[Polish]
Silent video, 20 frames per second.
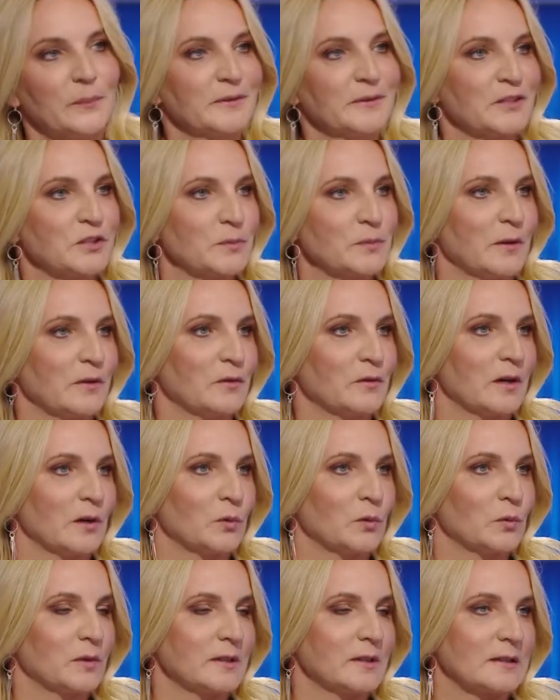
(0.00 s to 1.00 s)
pytać Pawła
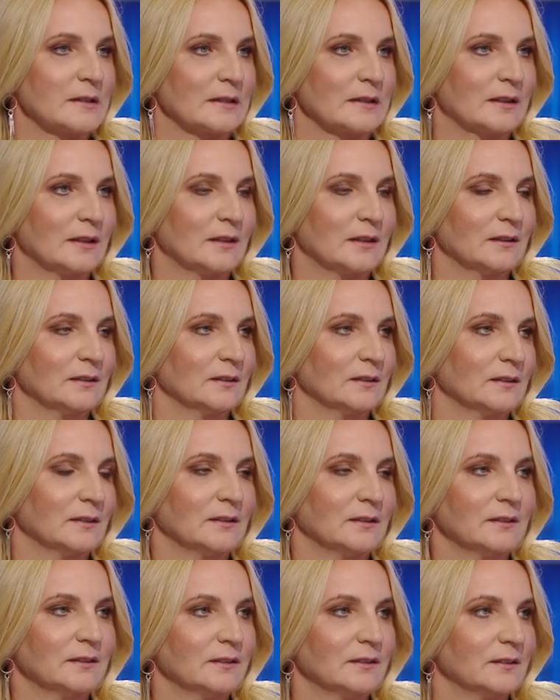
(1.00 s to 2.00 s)
Kukiza i,
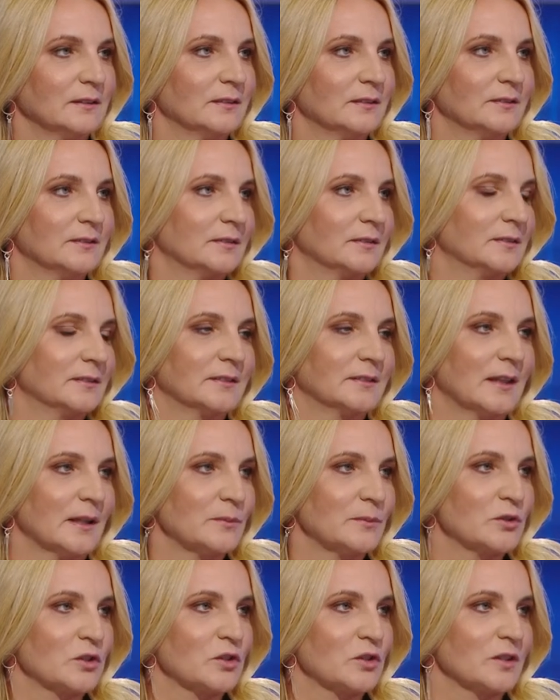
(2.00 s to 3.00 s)
i wydaje
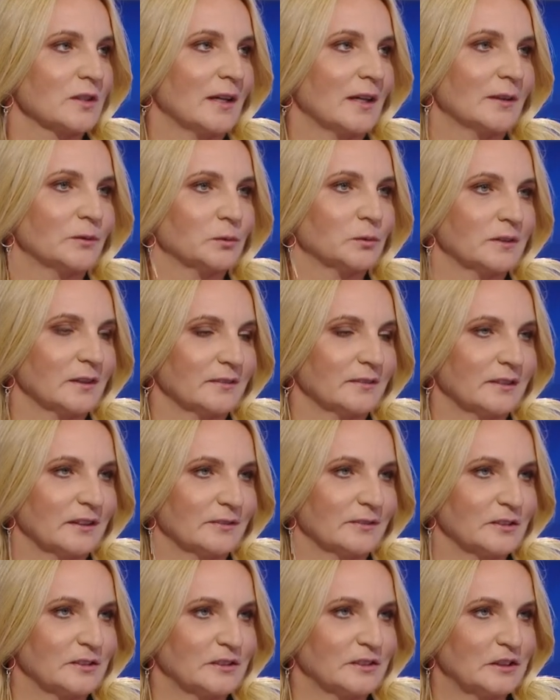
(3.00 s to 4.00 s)
mi się, że ja tutaj w tej
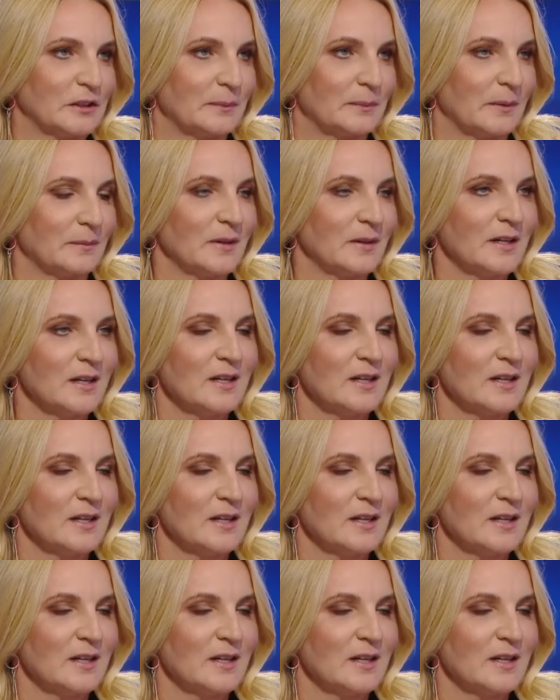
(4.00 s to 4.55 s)
kwestii nie mam